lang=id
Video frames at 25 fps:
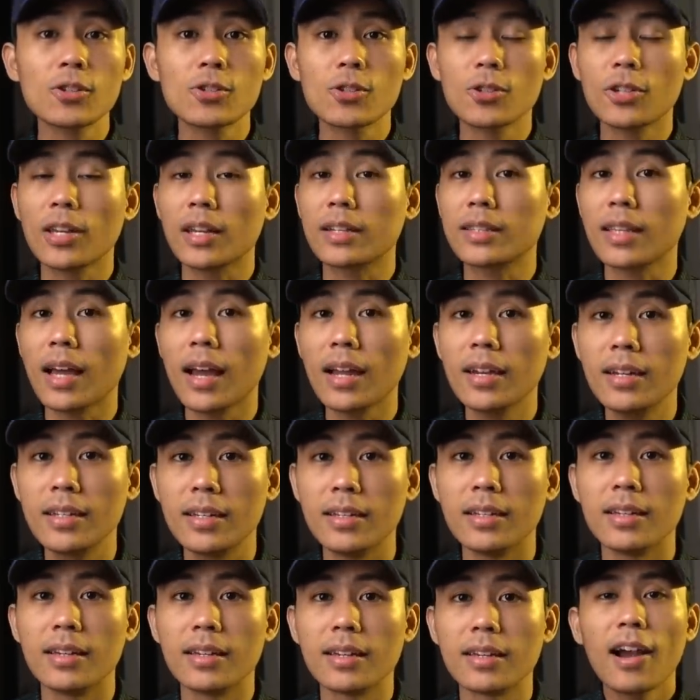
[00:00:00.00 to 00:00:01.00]
sosok yang tadi.
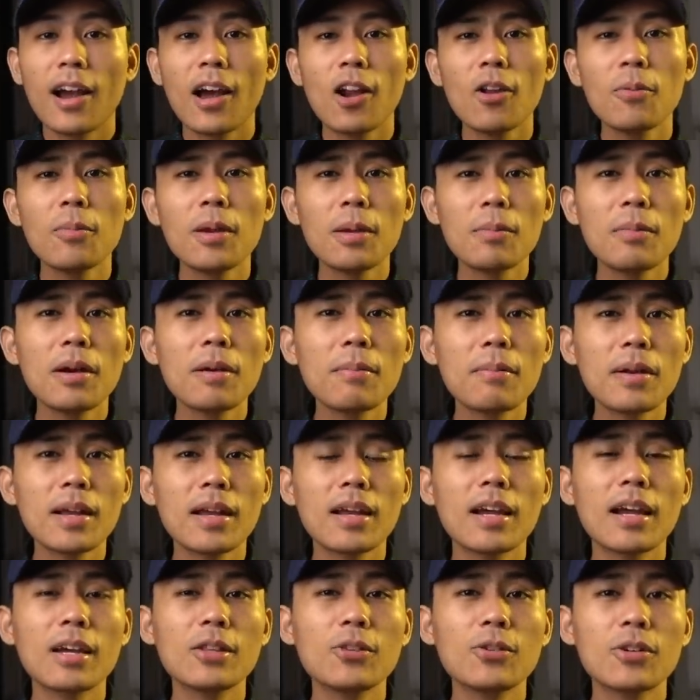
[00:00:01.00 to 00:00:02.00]
Kalau memang
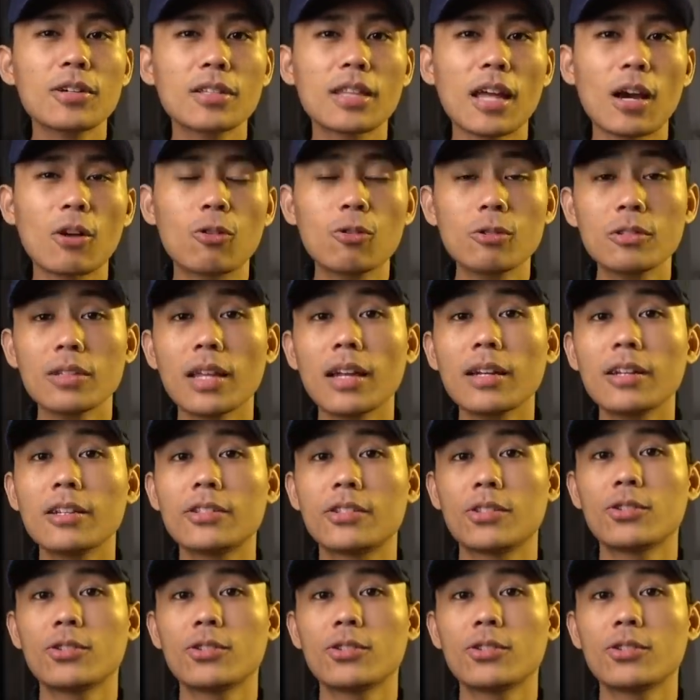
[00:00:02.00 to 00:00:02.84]
mereka itu ketakutan dan